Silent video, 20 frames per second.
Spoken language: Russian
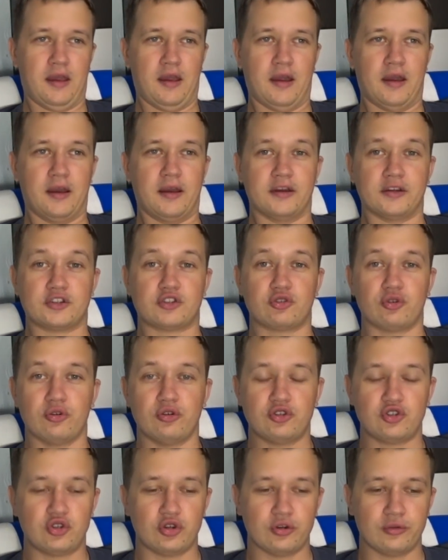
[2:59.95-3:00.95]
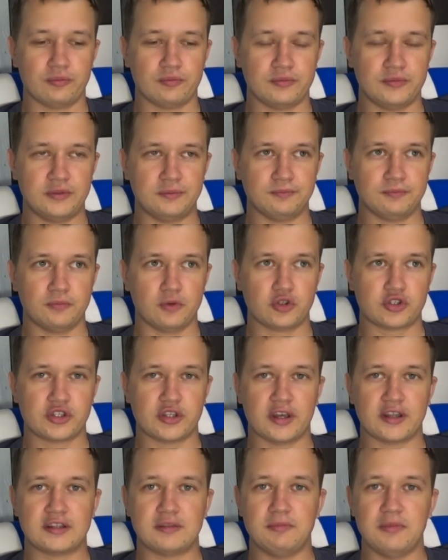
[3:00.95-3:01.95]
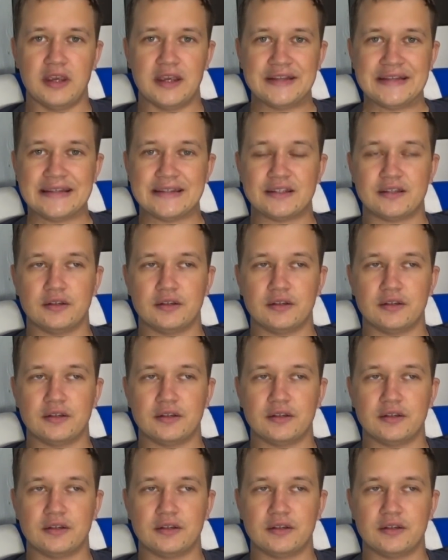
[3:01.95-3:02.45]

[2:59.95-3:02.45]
Э, что еще можно отметить?